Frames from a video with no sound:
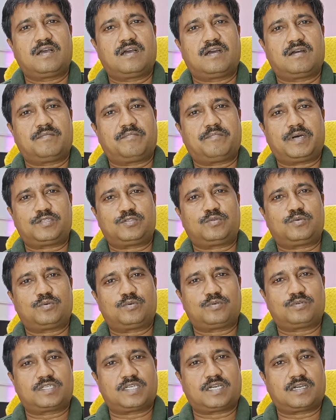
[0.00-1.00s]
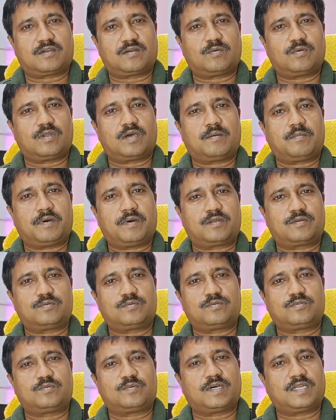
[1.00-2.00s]
बंदूक या गोला
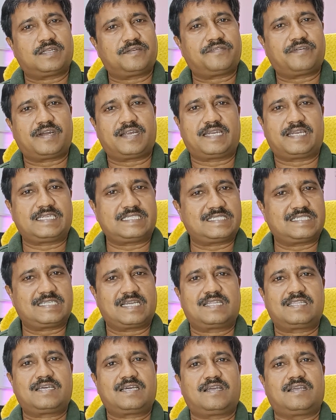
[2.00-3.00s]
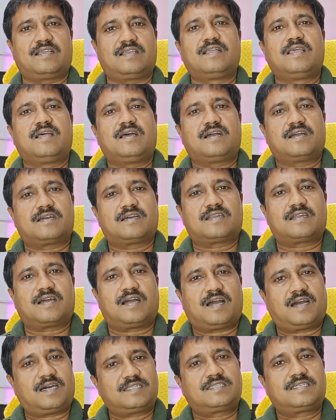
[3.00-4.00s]
बारूद वाली फाइटिंग ज़्यादा है अगर
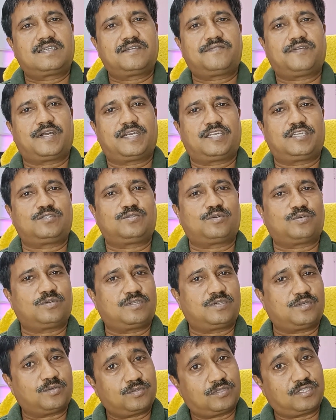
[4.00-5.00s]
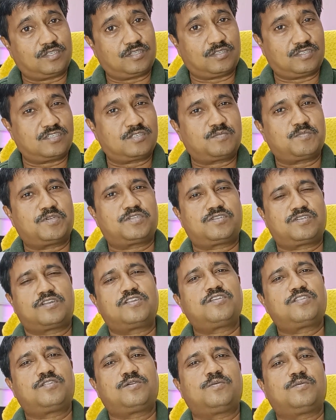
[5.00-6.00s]
हाथ की फाइटिंग थोड़ी होती जिसमें
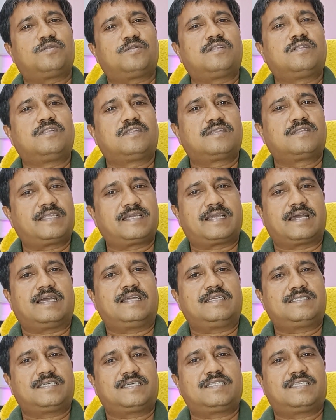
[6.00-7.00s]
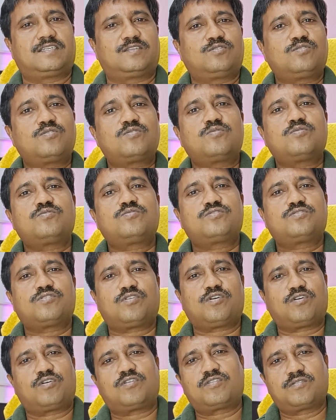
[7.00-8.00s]
सनी देओल दिखाए जाते तो कुछ
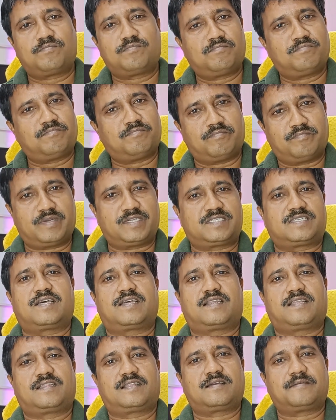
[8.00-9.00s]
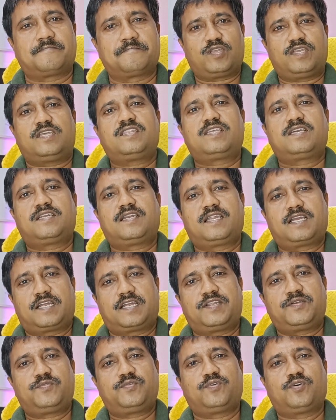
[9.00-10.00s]
और मज़ा रहता तो ये थे
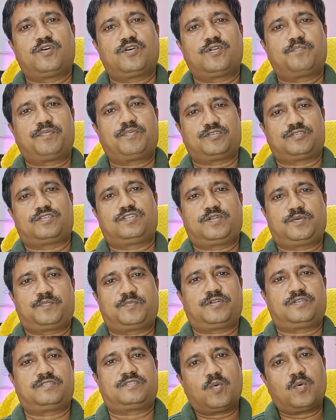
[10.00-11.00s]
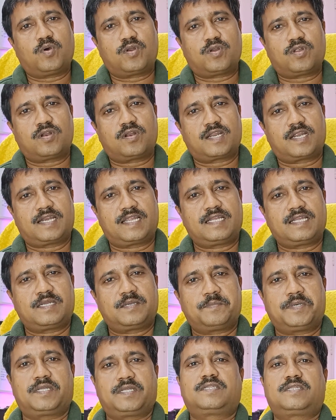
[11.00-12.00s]
नेगेटिव और पॉजिटिव पॉइंट ओवरऑल रेटिंग
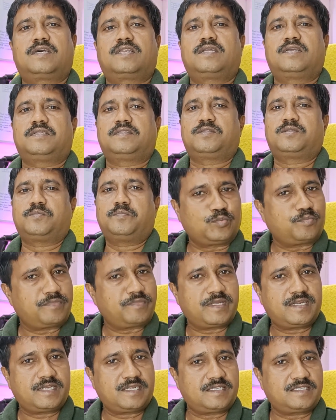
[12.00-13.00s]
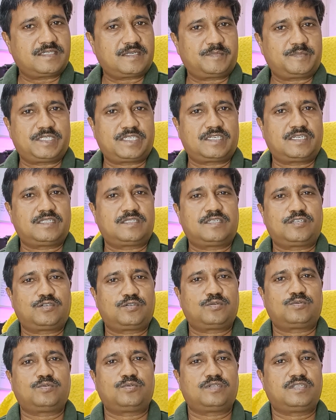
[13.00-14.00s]
की बात करें तो, तो मेरे हिसाब से गदर
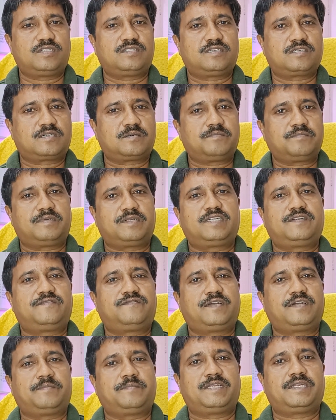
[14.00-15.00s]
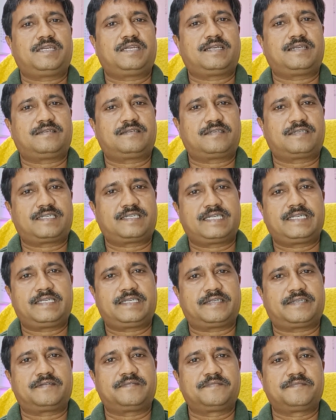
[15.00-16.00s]
टू इज़ अ कंप्लीट फैमिली
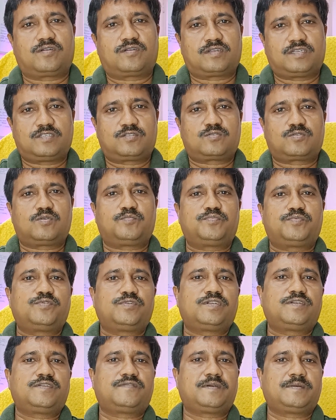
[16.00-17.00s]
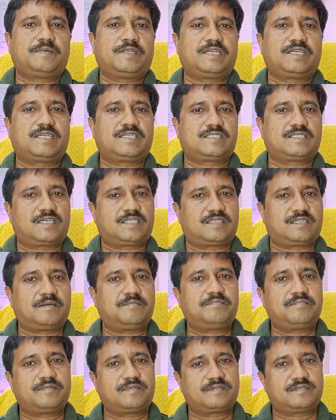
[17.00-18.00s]
एंटरटेनर और इसको पूरी फैमिली के साथ
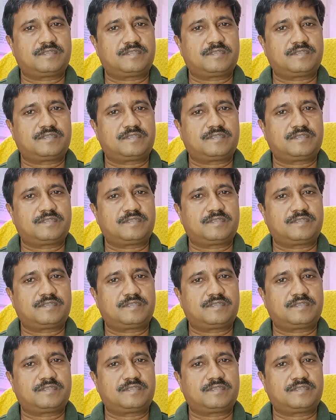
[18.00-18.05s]
आप